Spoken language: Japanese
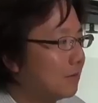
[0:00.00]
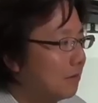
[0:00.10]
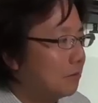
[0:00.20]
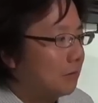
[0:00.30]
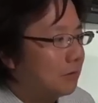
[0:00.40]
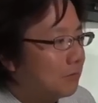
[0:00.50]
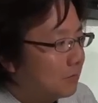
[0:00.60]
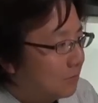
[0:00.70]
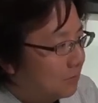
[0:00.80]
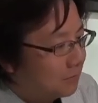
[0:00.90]
えどうやって
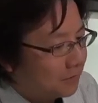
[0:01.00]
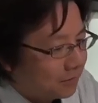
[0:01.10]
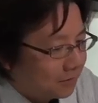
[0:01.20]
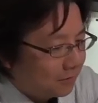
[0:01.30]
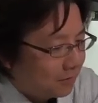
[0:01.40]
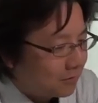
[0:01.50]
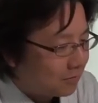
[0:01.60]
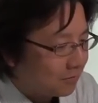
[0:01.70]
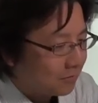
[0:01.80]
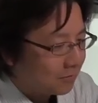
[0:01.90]
折るのでギュッ
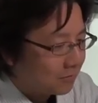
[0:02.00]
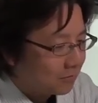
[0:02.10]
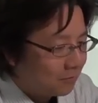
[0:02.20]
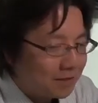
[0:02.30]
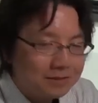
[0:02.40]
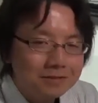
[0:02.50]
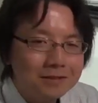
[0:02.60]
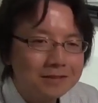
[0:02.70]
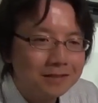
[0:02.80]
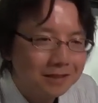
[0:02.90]
と折るとこれまっすぐ
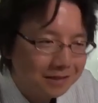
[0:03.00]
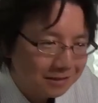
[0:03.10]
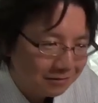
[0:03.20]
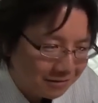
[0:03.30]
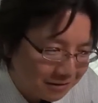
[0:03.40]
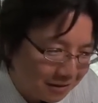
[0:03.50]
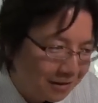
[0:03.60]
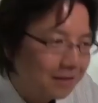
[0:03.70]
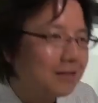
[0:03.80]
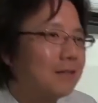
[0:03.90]
な線になっちゃうんですね。
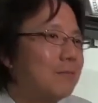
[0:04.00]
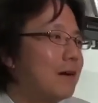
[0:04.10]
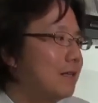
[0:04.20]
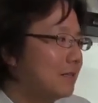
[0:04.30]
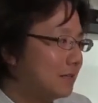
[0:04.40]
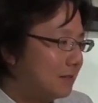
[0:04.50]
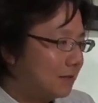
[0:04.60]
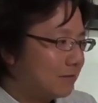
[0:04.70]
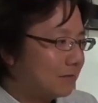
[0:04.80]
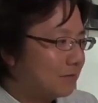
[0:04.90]
曲がった線っ
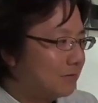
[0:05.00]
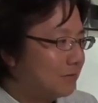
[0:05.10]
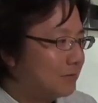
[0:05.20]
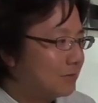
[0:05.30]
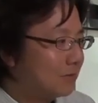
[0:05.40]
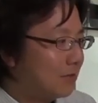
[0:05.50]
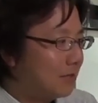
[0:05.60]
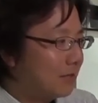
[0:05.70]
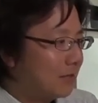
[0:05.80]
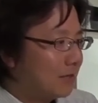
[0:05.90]
ていうのは空中
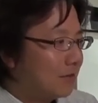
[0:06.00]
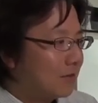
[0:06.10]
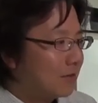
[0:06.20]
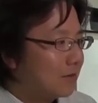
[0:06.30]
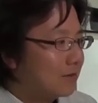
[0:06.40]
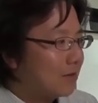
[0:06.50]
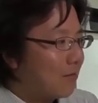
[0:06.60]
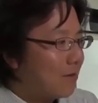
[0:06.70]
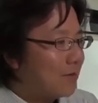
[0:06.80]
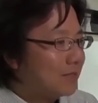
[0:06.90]
で
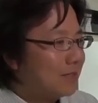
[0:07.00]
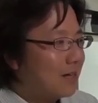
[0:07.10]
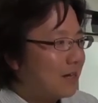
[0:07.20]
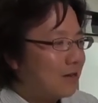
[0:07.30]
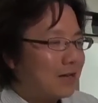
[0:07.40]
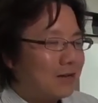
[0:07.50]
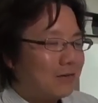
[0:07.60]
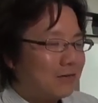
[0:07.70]
たわませながら